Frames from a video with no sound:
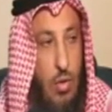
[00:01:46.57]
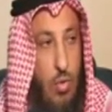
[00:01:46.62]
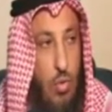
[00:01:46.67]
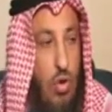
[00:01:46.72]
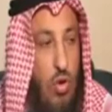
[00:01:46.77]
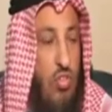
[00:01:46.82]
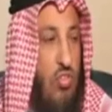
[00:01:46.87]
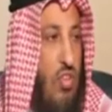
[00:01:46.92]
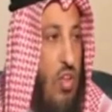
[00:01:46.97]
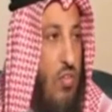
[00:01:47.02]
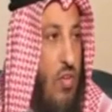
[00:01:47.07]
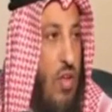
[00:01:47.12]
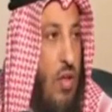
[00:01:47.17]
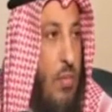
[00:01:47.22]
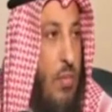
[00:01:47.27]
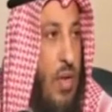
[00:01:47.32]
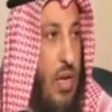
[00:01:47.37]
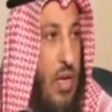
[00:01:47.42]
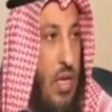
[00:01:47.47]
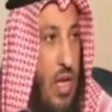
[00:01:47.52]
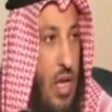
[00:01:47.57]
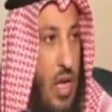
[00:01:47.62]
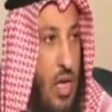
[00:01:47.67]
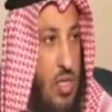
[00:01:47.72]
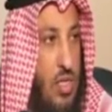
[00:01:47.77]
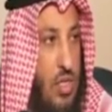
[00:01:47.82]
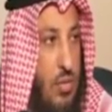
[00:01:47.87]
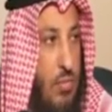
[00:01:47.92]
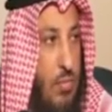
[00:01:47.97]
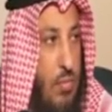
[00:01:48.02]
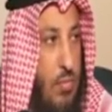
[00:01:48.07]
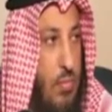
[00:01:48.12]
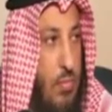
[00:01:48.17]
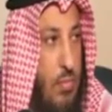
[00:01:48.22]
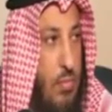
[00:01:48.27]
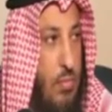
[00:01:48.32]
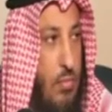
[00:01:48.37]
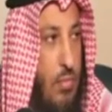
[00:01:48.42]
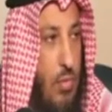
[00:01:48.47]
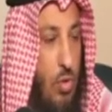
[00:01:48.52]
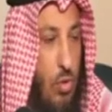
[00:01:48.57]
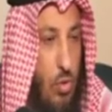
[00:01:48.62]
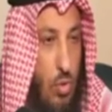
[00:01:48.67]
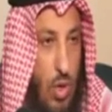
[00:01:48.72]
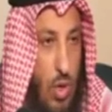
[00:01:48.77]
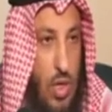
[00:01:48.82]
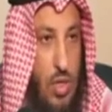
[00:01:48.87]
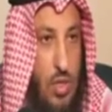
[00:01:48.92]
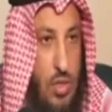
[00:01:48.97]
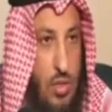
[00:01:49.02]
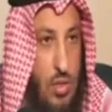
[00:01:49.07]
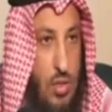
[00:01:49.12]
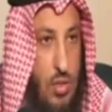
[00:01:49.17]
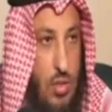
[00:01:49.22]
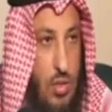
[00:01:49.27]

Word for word: واصطفى بني هاشم من قريش